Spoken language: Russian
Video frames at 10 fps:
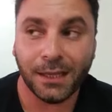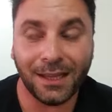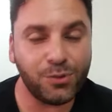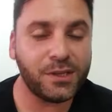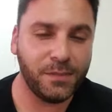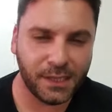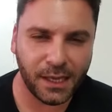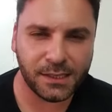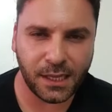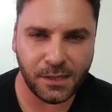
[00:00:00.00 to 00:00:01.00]
На русском
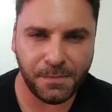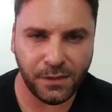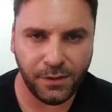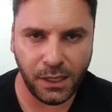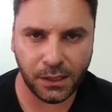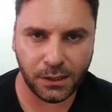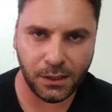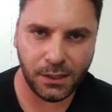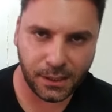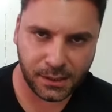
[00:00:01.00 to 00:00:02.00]
языке, кстати, перевели это
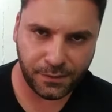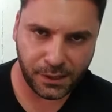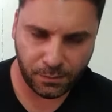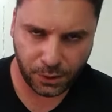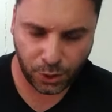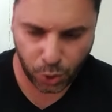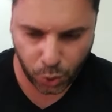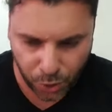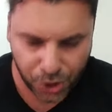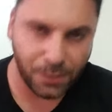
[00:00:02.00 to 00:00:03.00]
не совсем
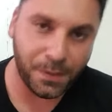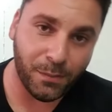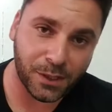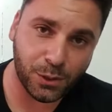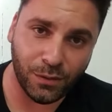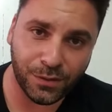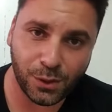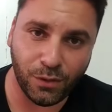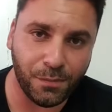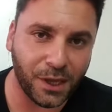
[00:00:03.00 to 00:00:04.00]
точно прямо слово в
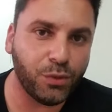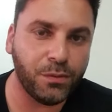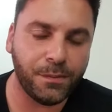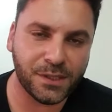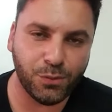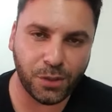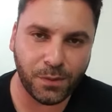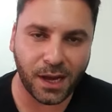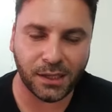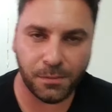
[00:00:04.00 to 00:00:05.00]
слово, поэтому мы посмотрим,
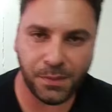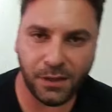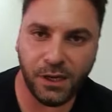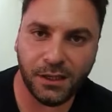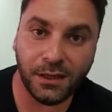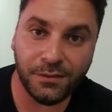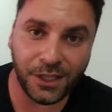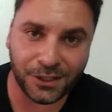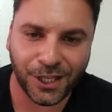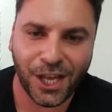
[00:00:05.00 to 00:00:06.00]
как это перевели на
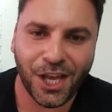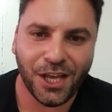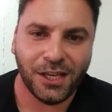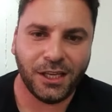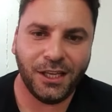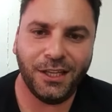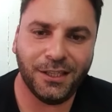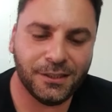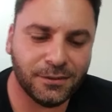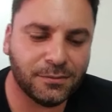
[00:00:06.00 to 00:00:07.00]
иврит.
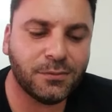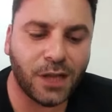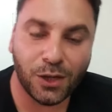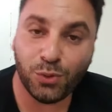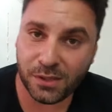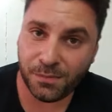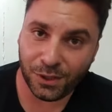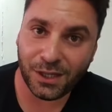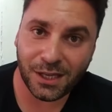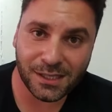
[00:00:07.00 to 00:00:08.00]
И так оно
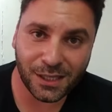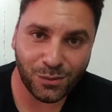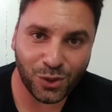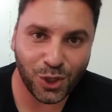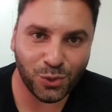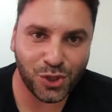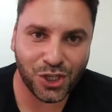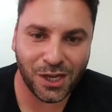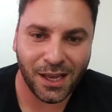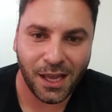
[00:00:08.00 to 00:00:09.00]
запоминается намного
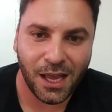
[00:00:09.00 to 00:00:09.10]
лучше.